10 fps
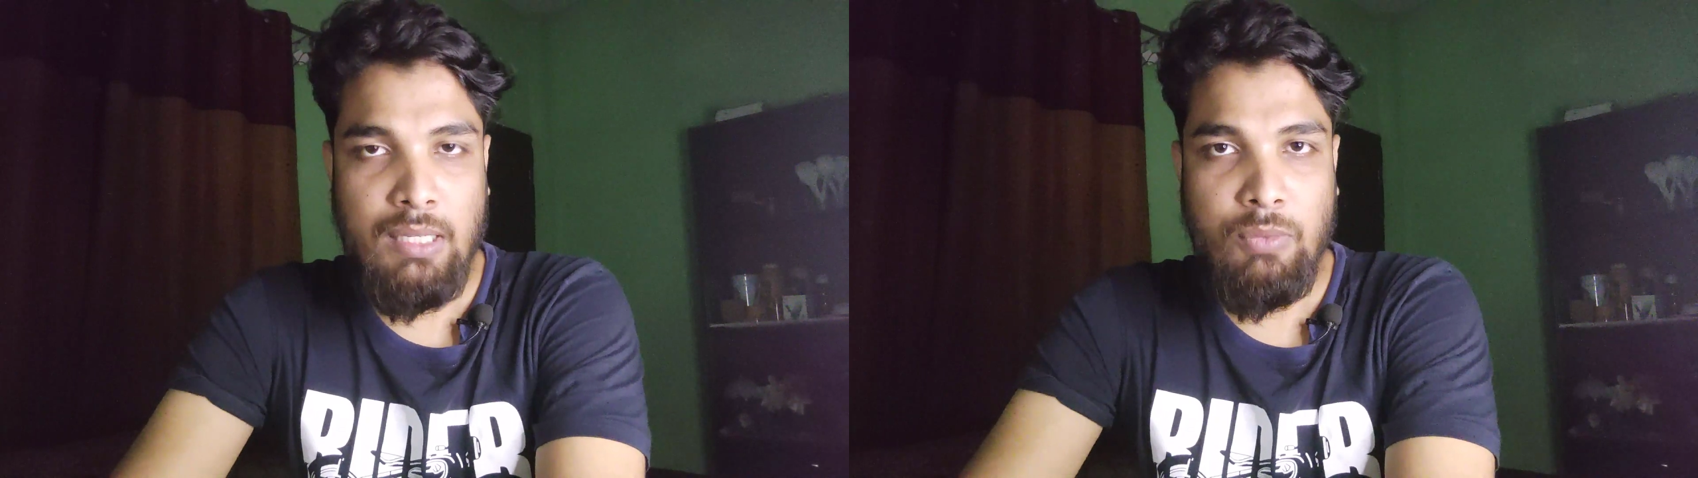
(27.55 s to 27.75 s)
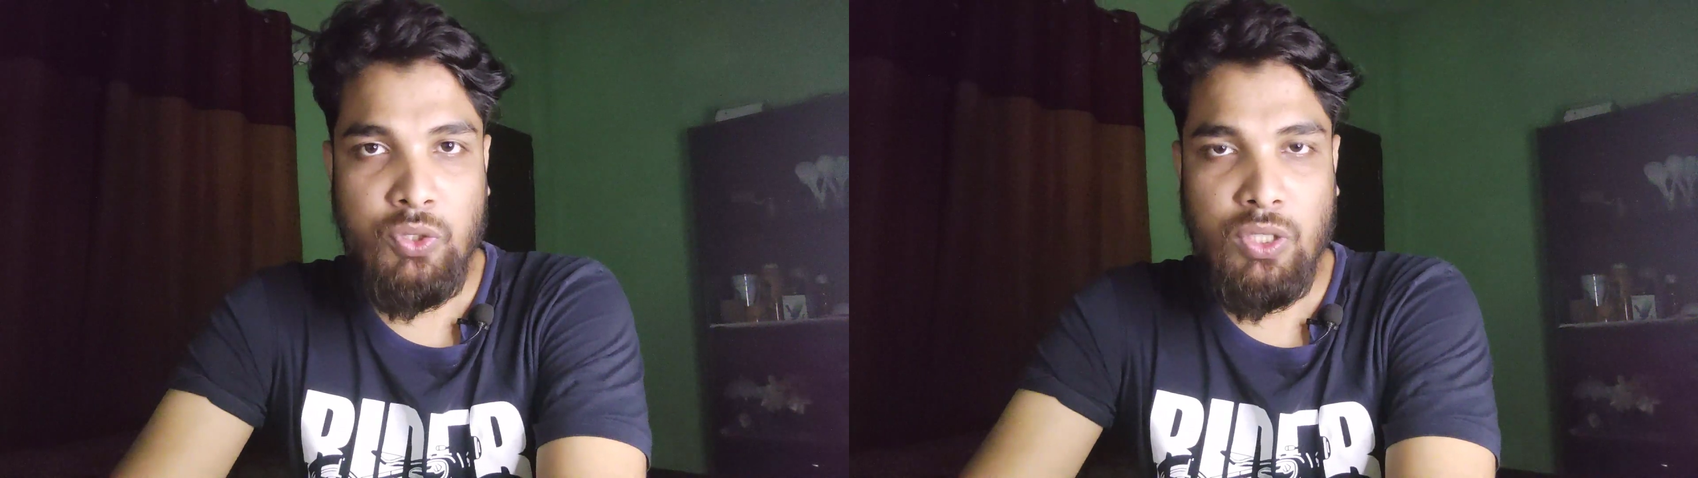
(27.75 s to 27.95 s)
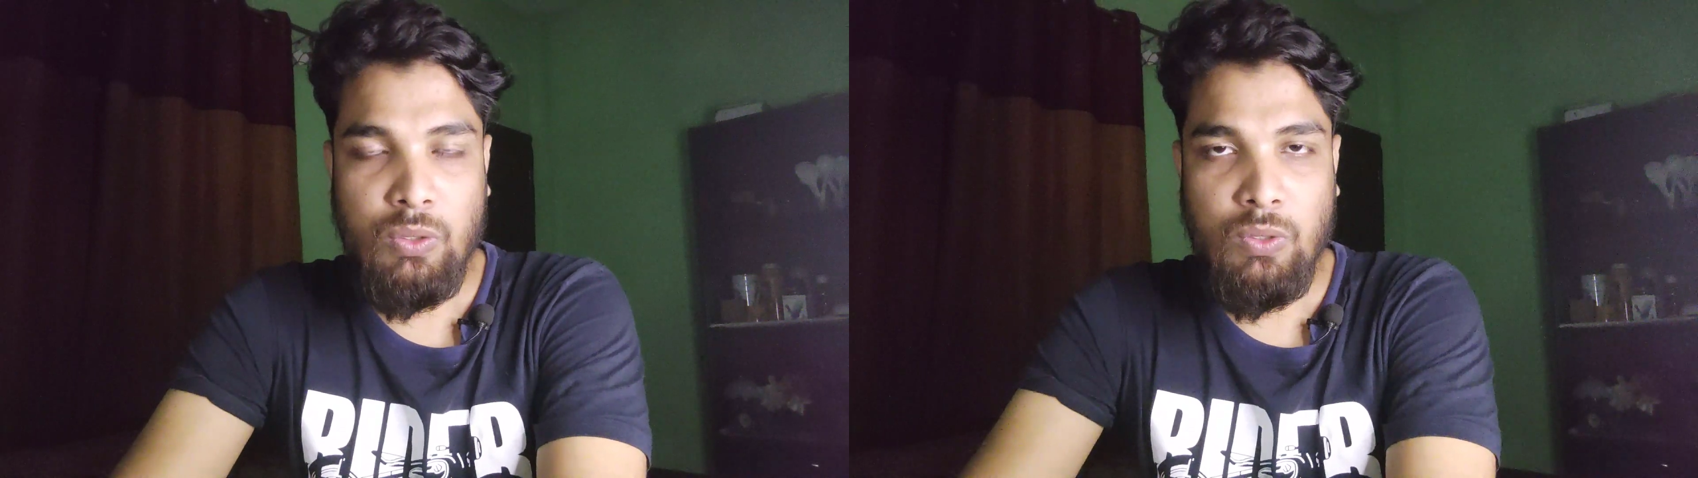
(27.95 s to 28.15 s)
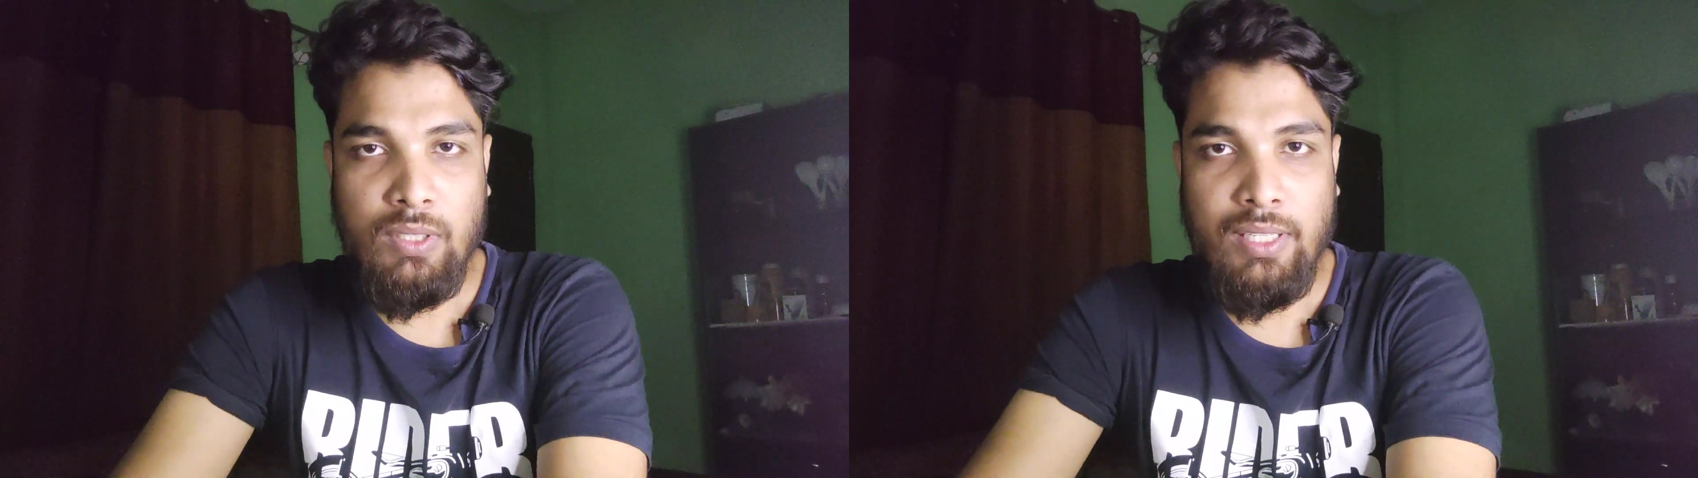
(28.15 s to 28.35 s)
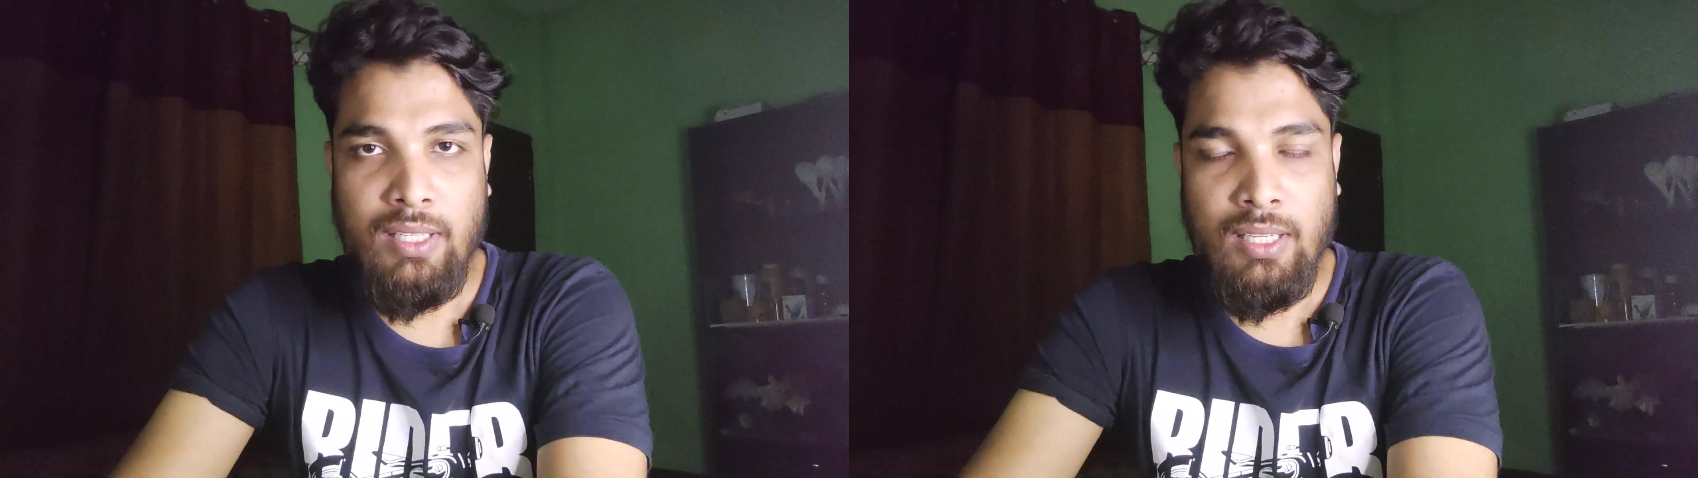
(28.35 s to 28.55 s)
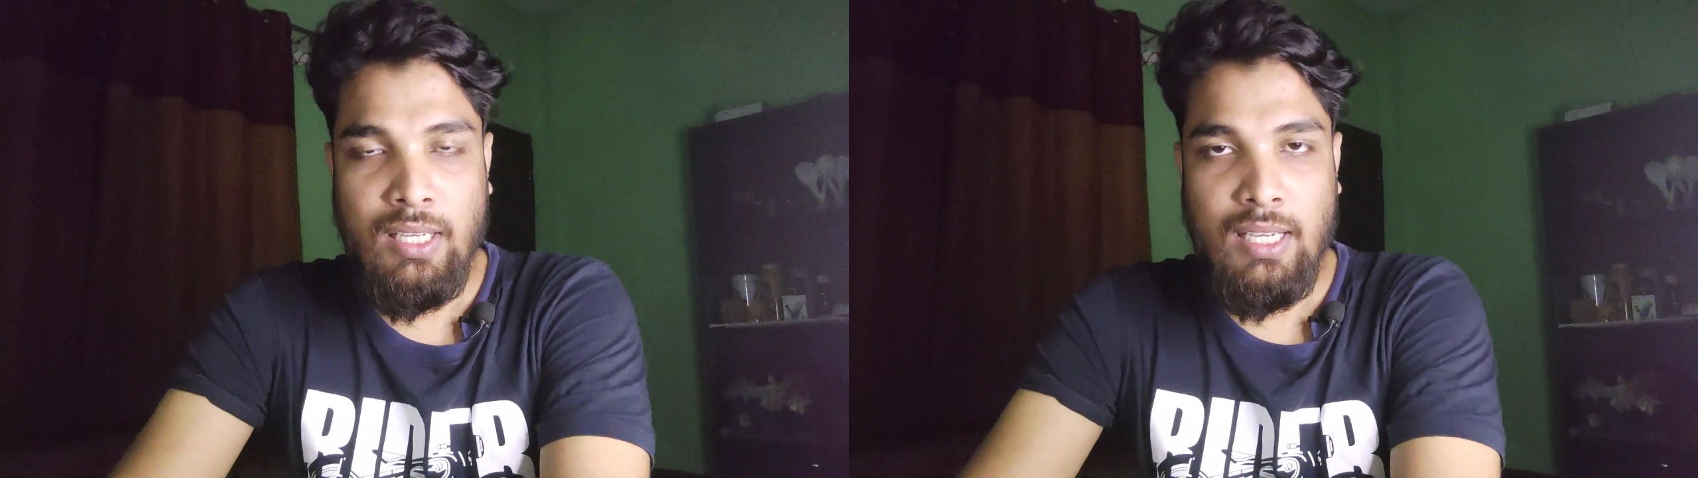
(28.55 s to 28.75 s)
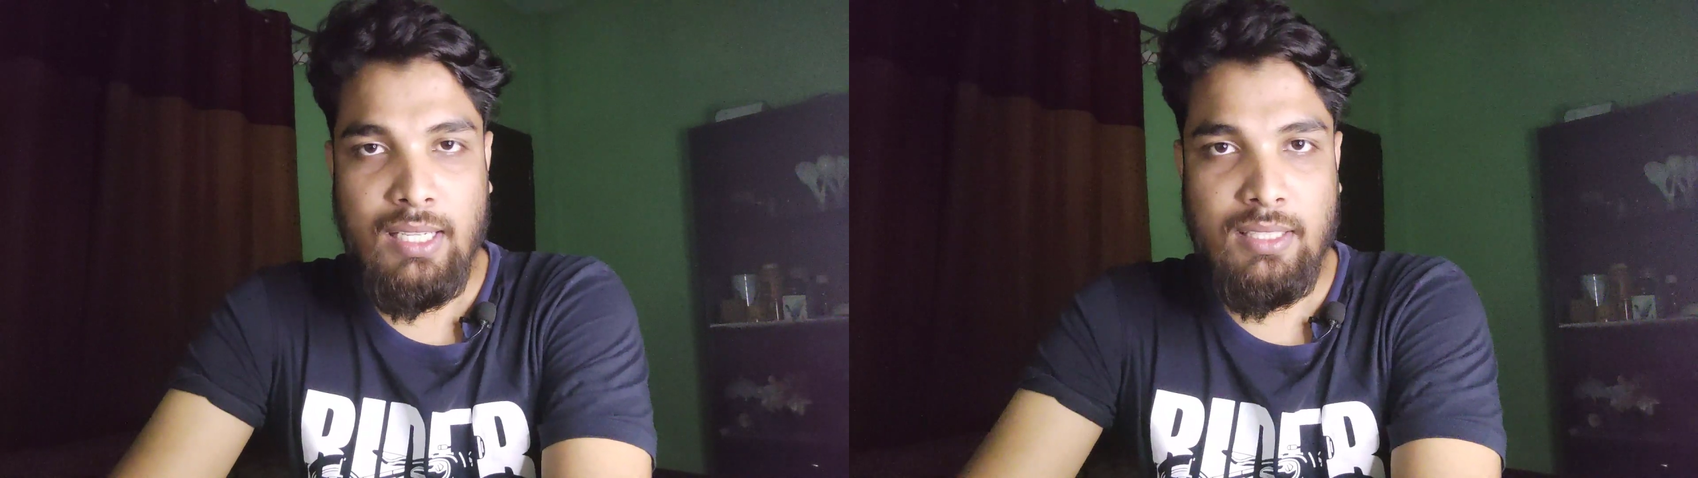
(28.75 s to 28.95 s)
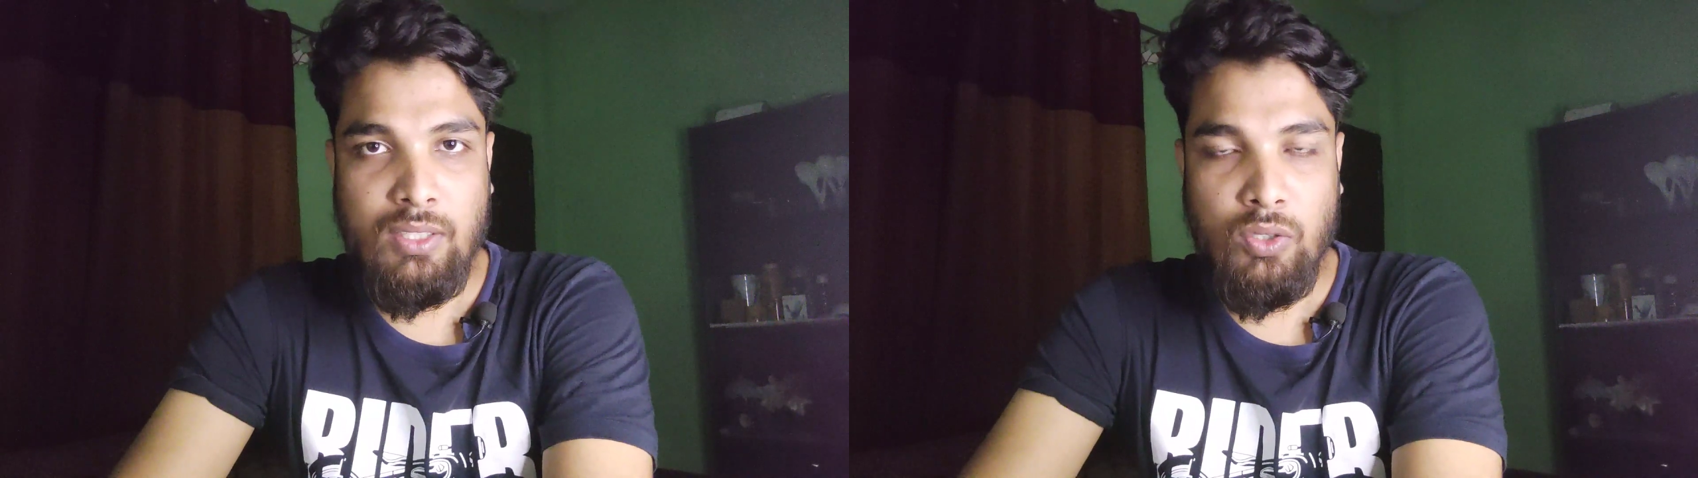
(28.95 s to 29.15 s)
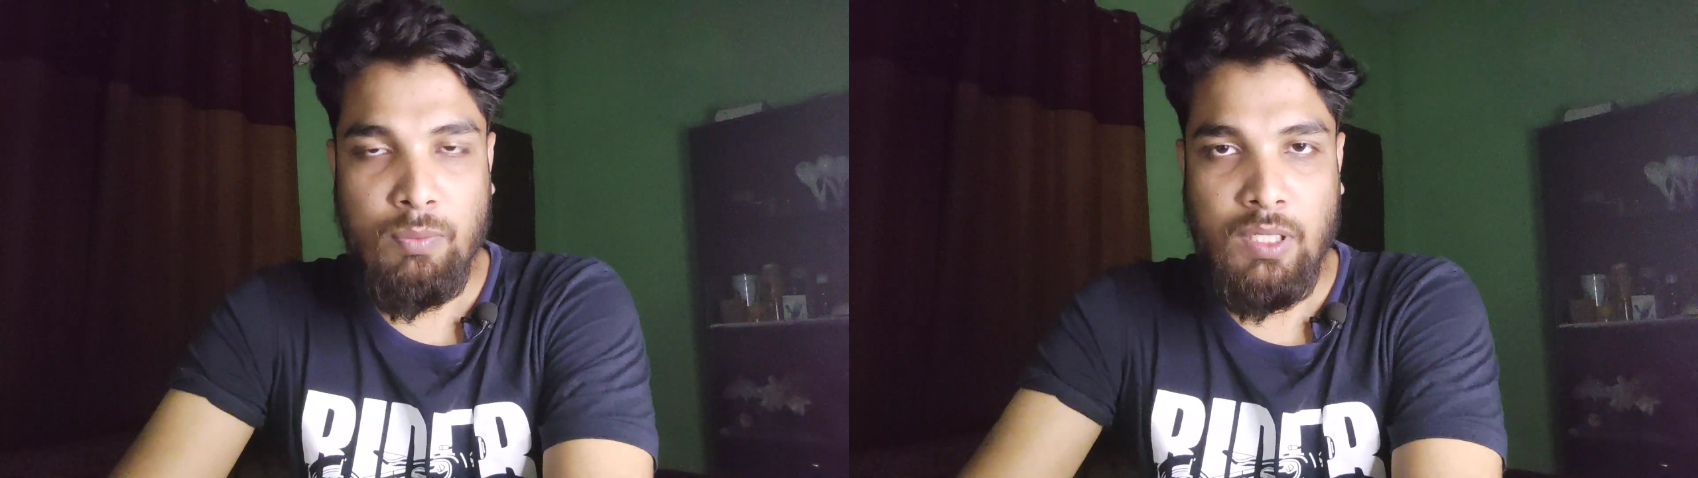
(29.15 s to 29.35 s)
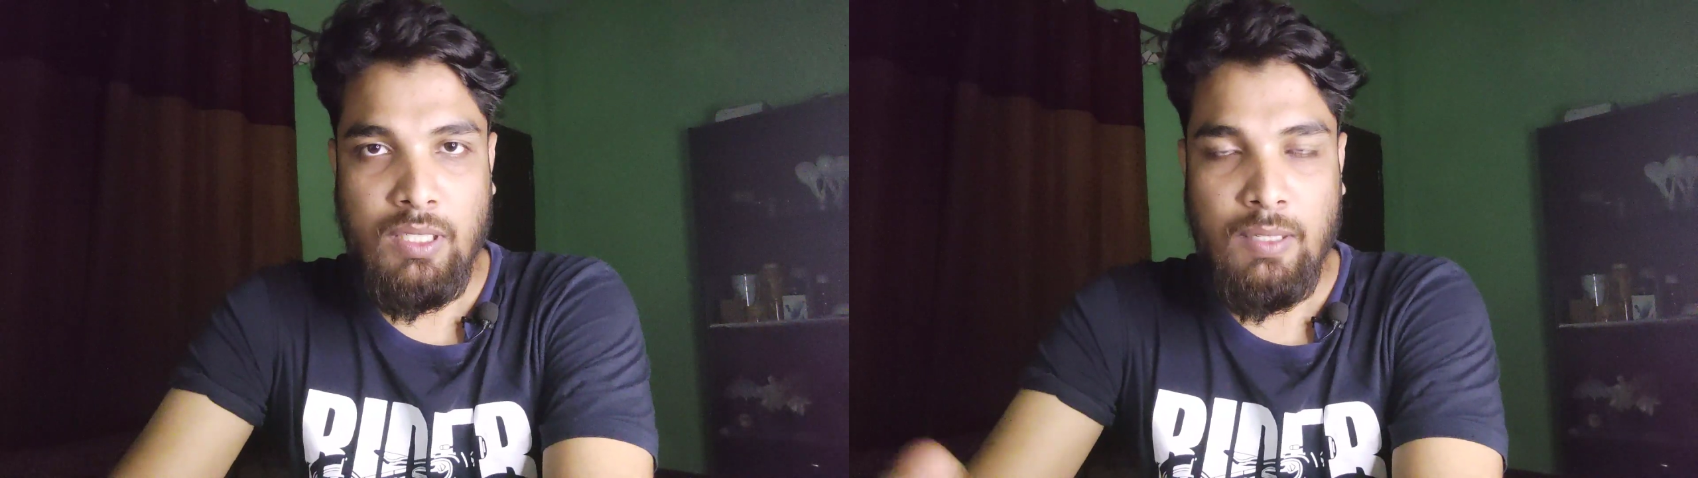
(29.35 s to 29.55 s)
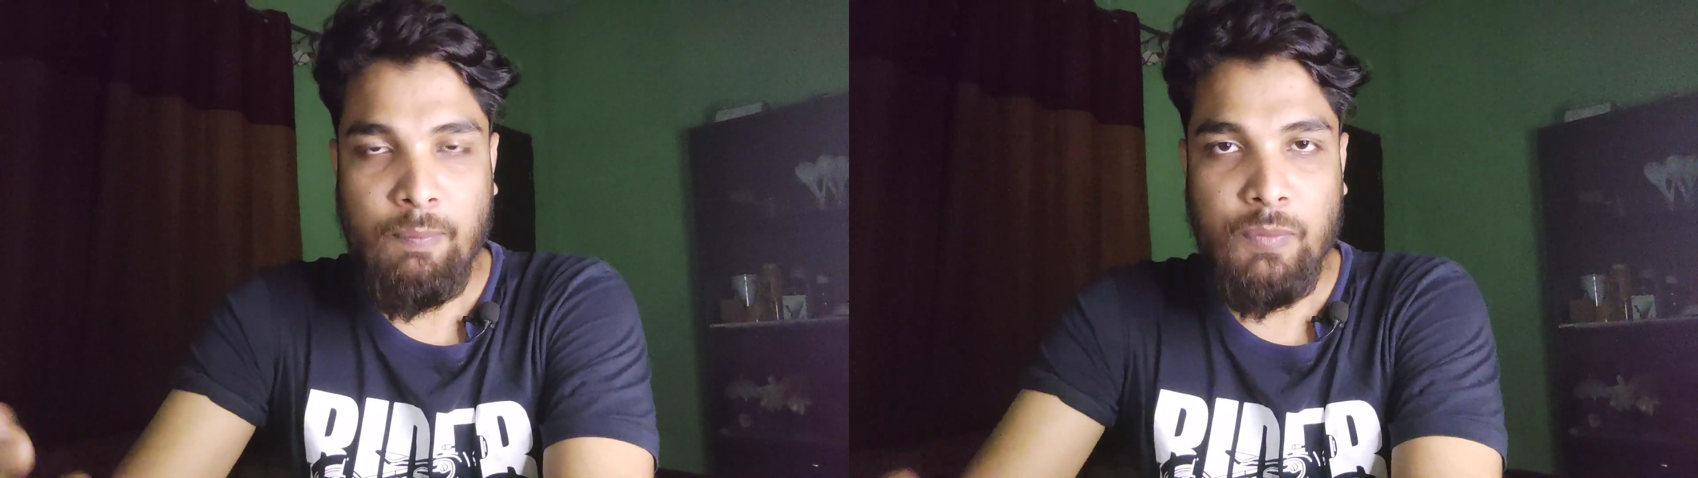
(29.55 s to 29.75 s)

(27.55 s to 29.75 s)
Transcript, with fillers: এই বিষয়গুলো নিয়েই আজকের টপিকটি